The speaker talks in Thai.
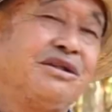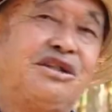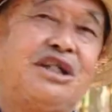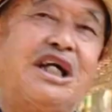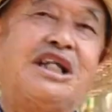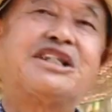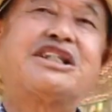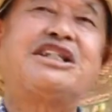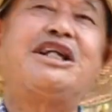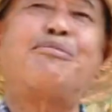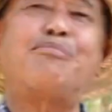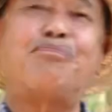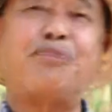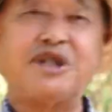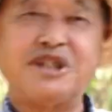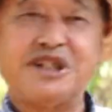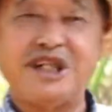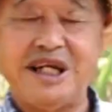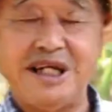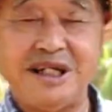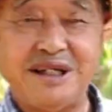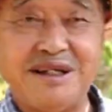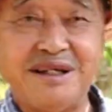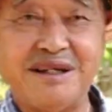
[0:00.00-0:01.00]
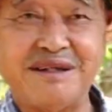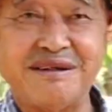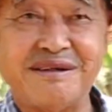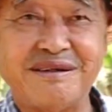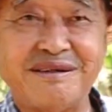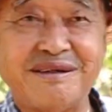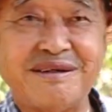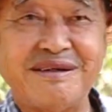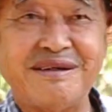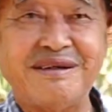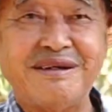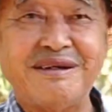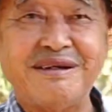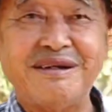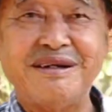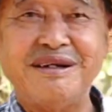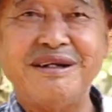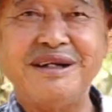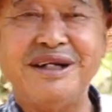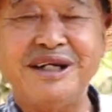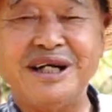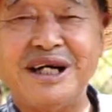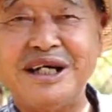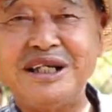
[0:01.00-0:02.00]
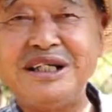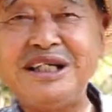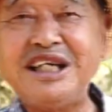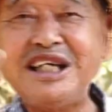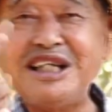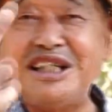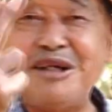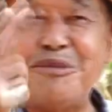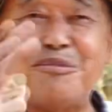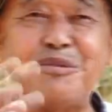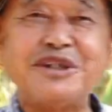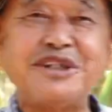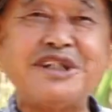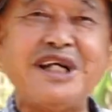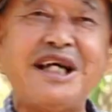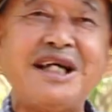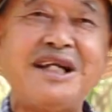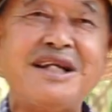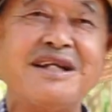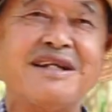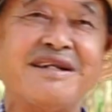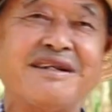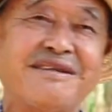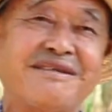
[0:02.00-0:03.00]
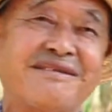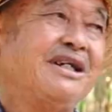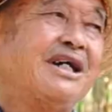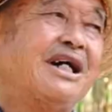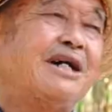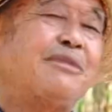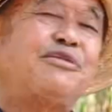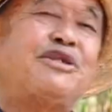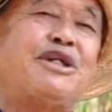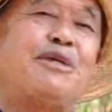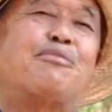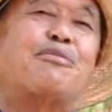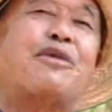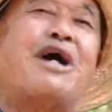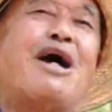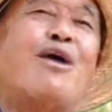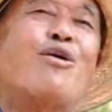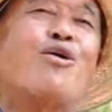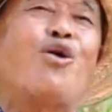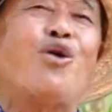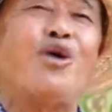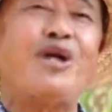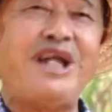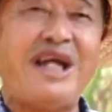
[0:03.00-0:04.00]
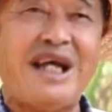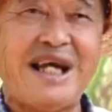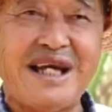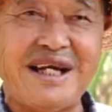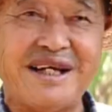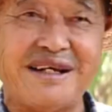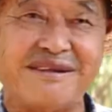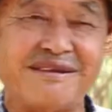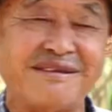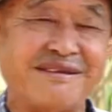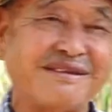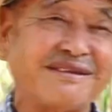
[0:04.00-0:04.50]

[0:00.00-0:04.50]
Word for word: เจ็ดสิบเปอร์เซ็นต์เหลือยี่สิบเปอร์เซ็นต์เหลือสิบเก้าคนเอง